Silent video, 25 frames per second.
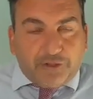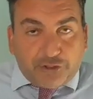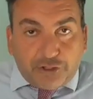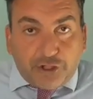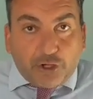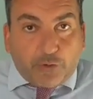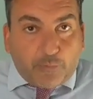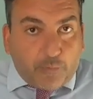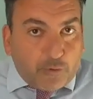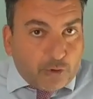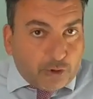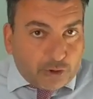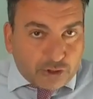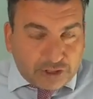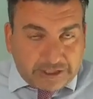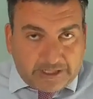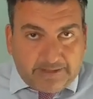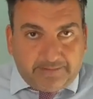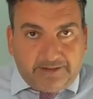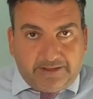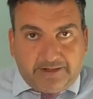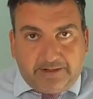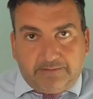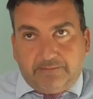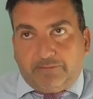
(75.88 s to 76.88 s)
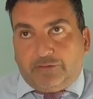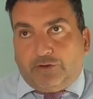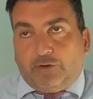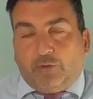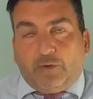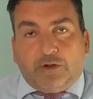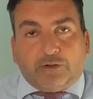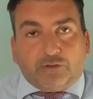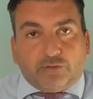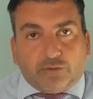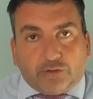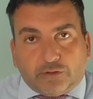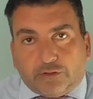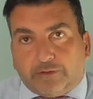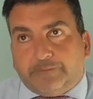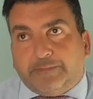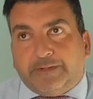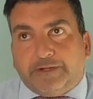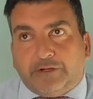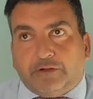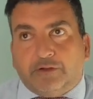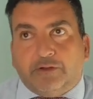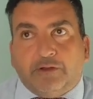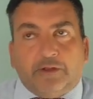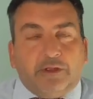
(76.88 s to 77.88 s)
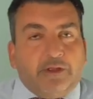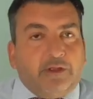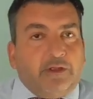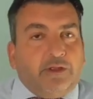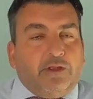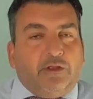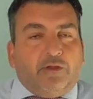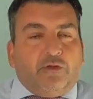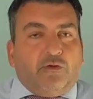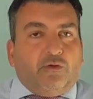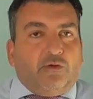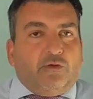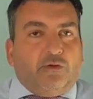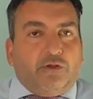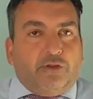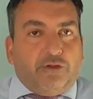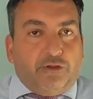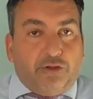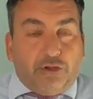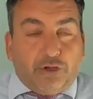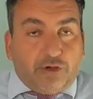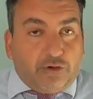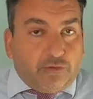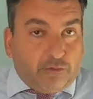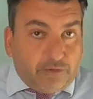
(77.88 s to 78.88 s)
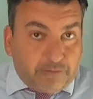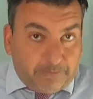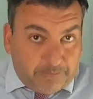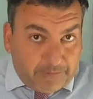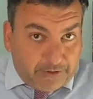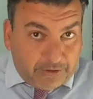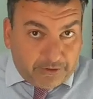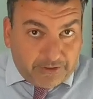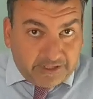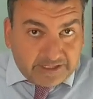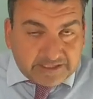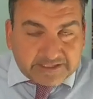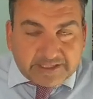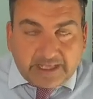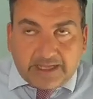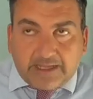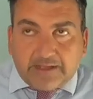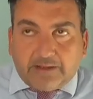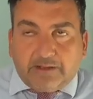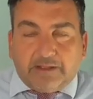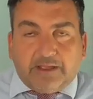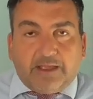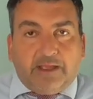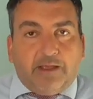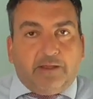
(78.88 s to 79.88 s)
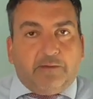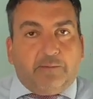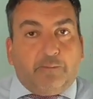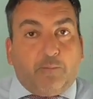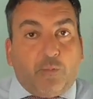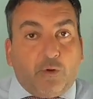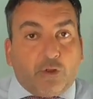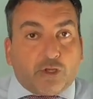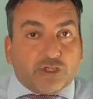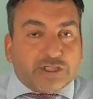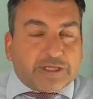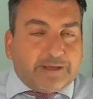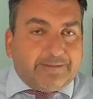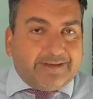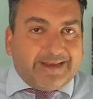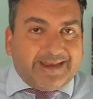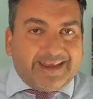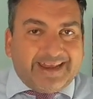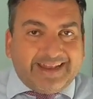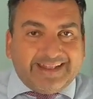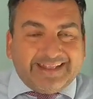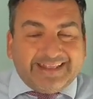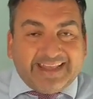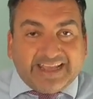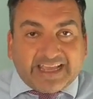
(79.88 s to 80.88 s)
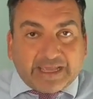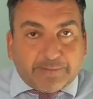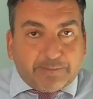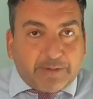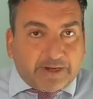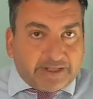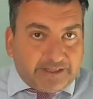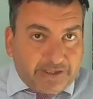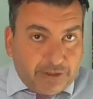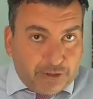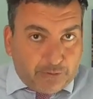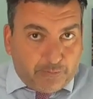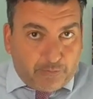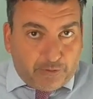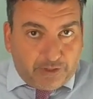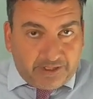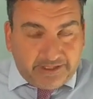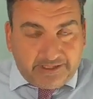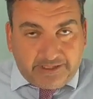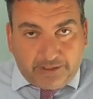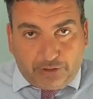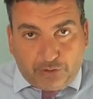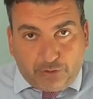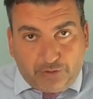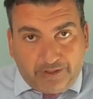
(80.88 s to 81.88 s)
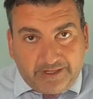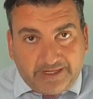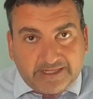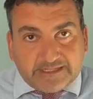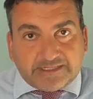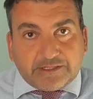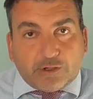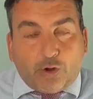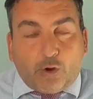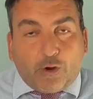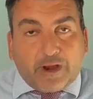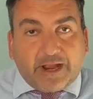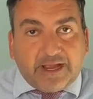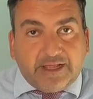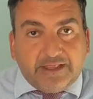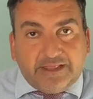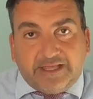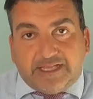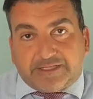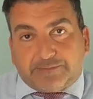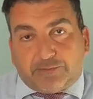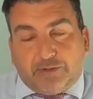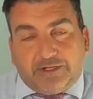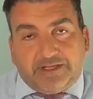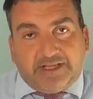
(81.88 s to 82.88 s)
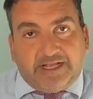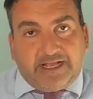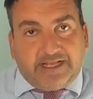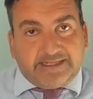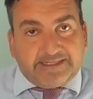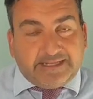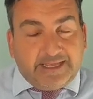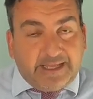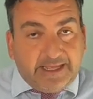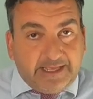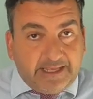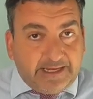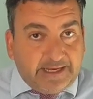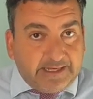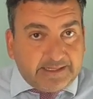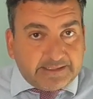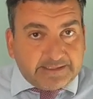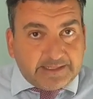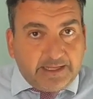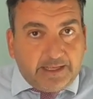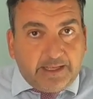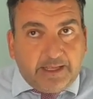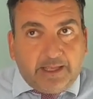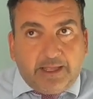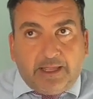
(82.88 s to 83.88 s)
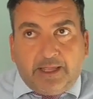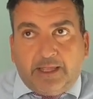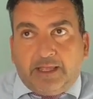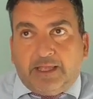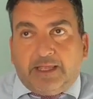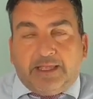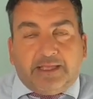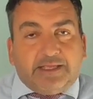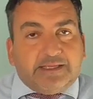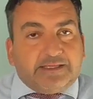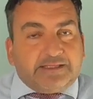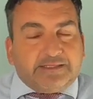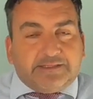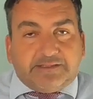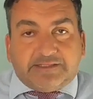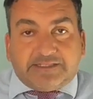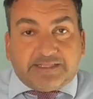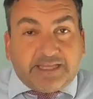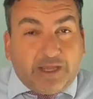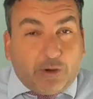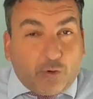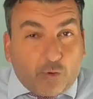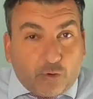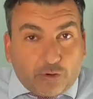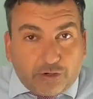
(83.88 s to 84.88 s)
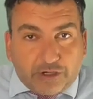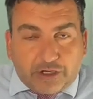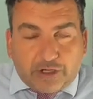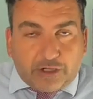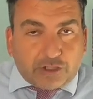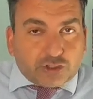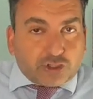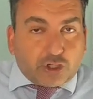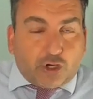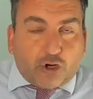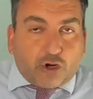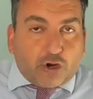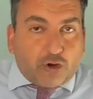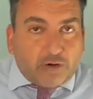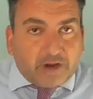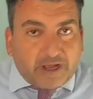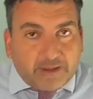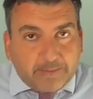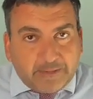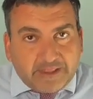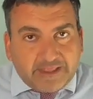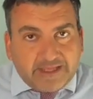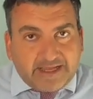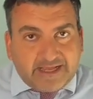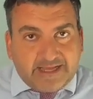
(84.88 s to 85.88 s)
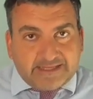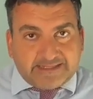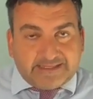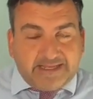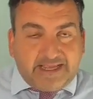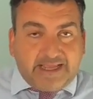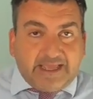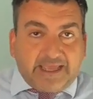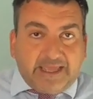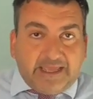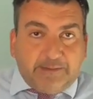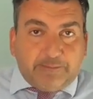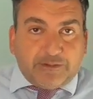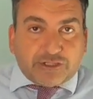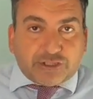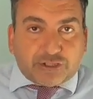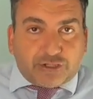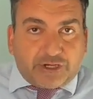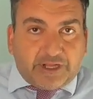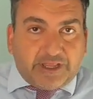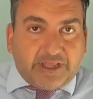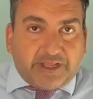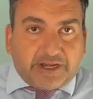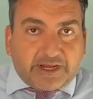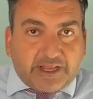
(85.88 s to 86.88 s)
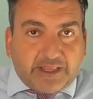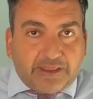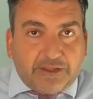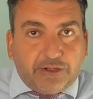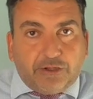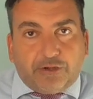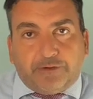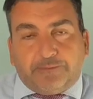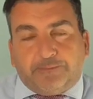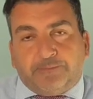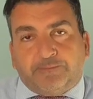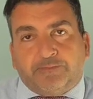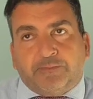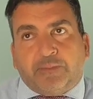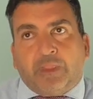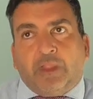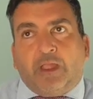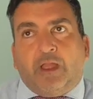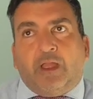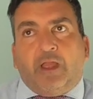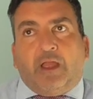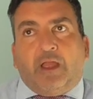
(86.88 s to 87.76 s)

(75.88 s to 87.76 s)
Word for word: yo puedo saber, bueno, igual tú no, pero yo, periodista, puedo saber de qué partido político eres o qué ideas políticas eres, según, eh, solo con que me digas qué emisora de radio,